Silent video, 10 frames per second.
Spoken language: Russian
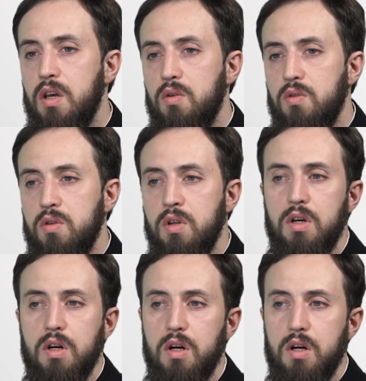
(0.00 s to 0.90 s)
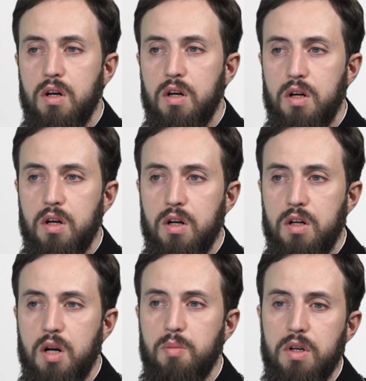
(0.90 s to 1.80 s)
он э,
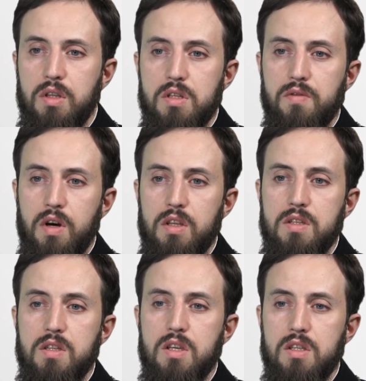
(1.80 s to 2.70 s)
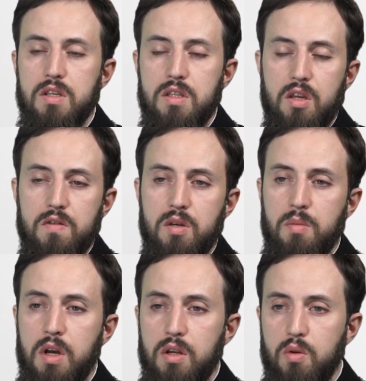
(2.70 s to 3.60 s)
как бы называется
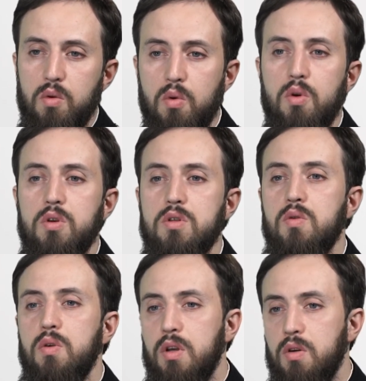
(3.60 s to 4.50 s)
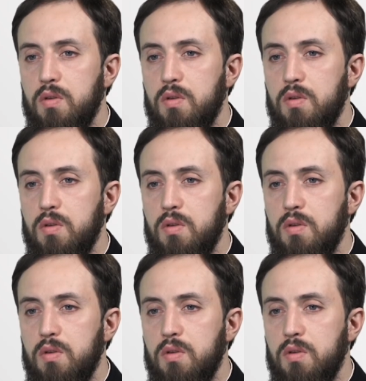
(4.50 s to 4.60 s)
Достоевским другой историей.